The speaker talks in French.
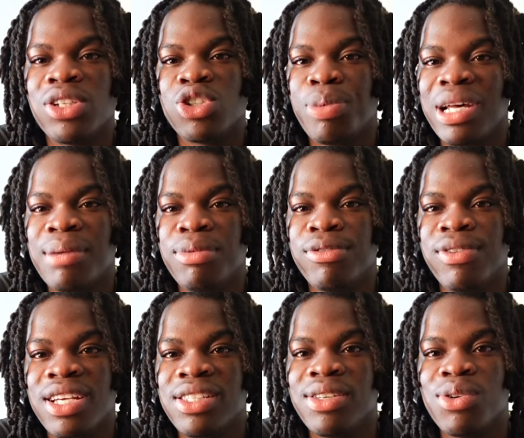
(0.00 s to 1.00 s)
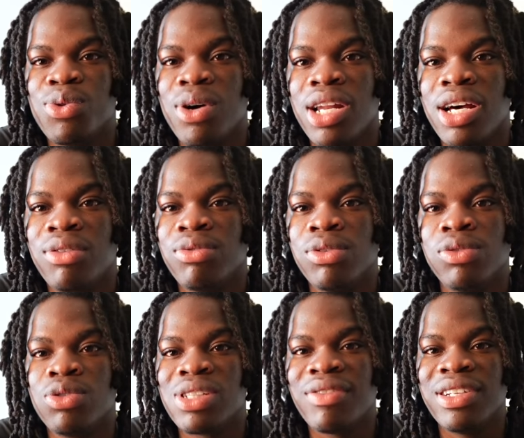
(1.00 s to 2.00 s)
je suis pas là pour flexer ou quoi là, vous,
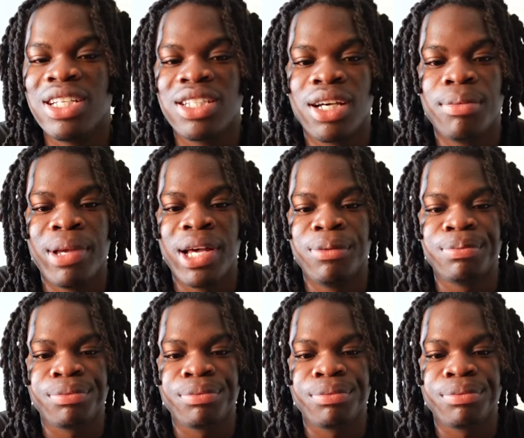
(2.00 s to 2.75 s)
vous savez déjà, mais